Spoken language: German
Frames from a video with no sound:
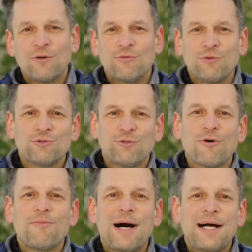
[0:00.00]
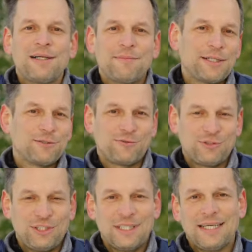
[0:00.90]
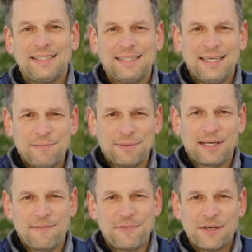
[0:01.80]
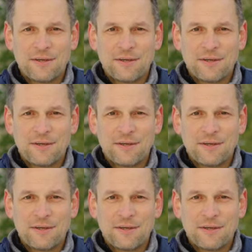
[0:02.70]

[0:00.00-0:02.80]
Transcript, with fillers: wo es doch mal Meinungsverschiedenheiten geben kann.